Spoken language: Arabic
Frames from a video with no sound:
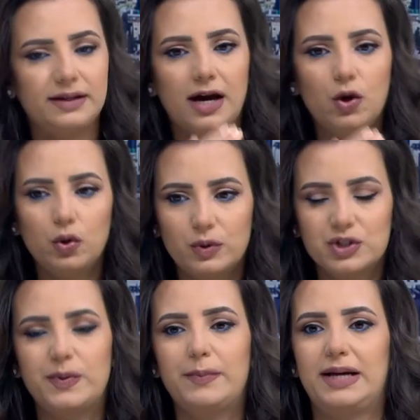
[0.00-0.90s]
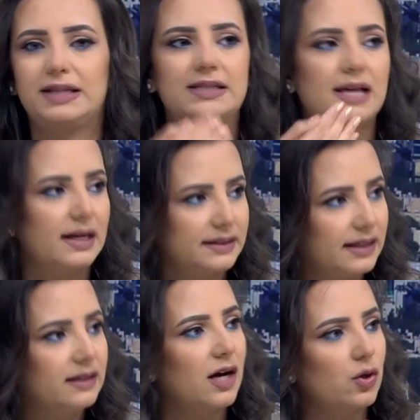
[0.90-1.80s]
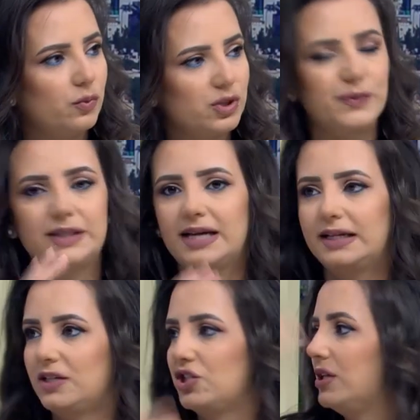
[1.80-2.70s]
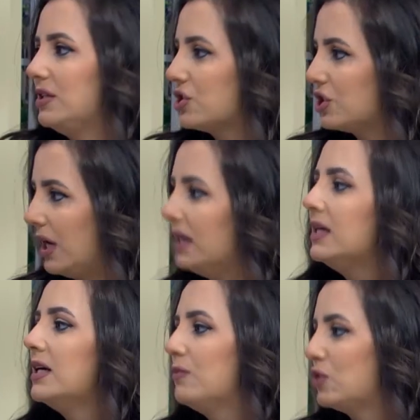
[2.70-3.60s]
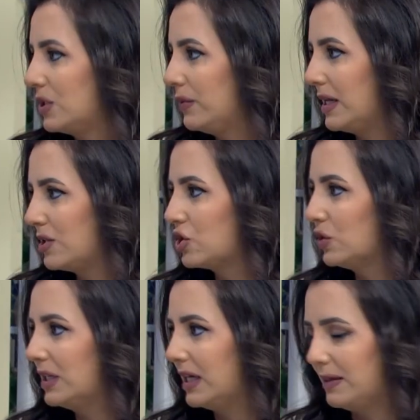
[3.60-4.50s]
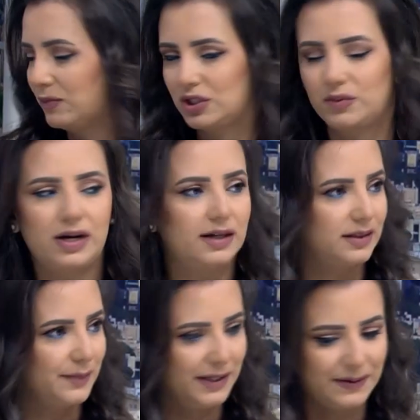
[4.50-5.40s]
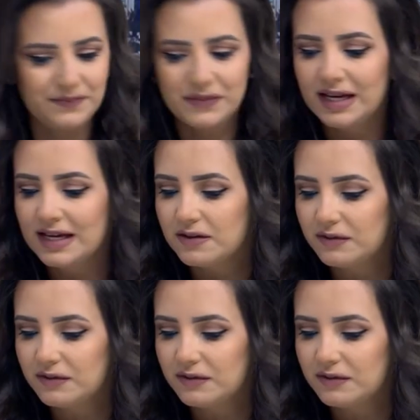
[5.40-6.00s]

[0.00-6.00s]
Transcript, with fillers: مم. ناكل وجبه بعد ساعتين ناكل وجبه الثانيه عشان يرجع مستويات السكر لمستواها الطبيعي نعم.